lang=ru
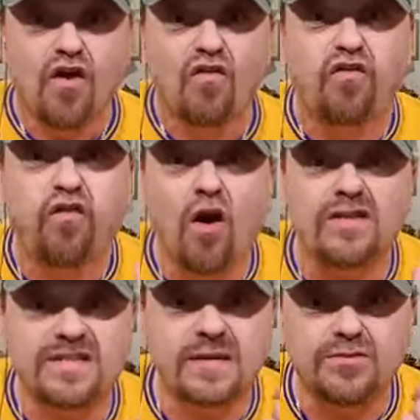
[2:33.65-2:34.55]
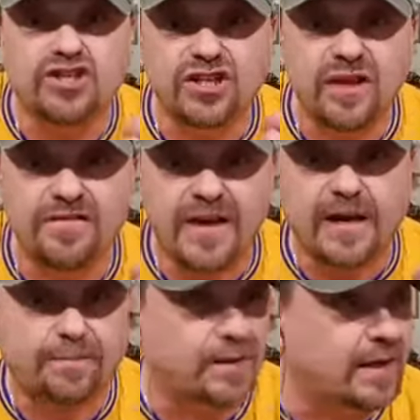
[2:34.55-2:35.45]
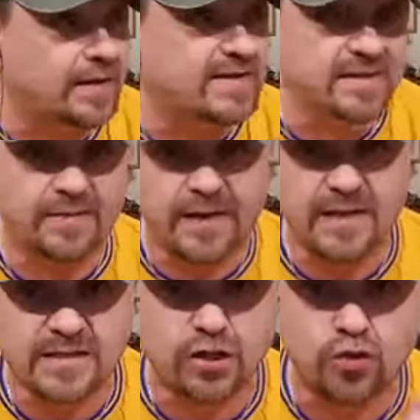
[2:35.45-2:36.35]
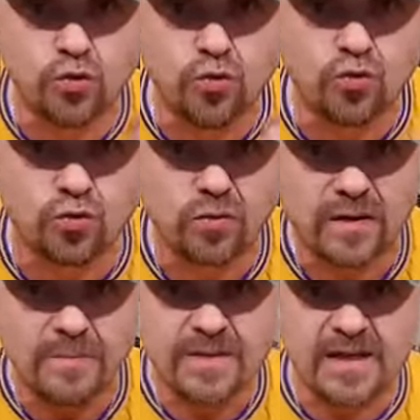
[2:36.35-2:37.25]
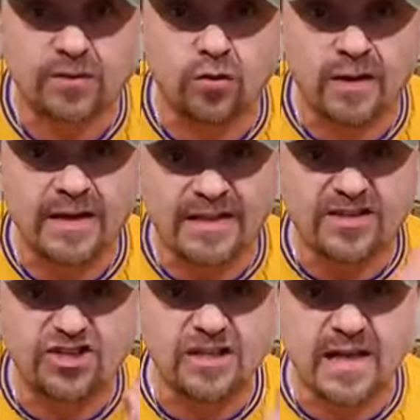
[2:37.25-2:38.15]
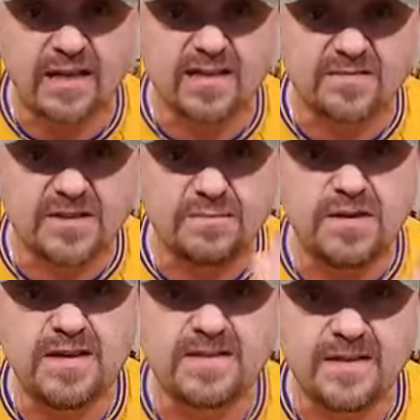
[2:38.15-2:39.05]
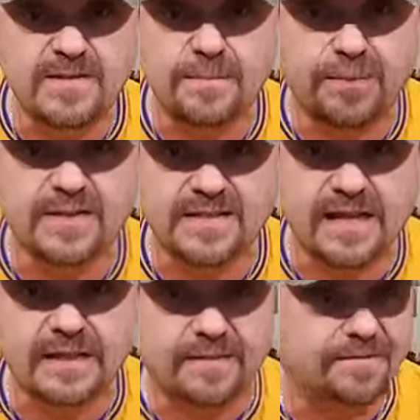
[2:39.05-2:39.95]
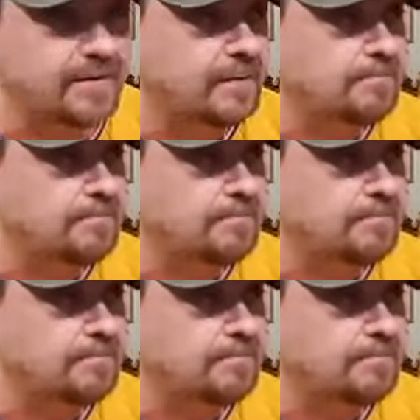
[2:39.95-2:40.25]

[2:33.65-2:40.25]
8 человек проголосовало за дуру, которая начинала с 80%.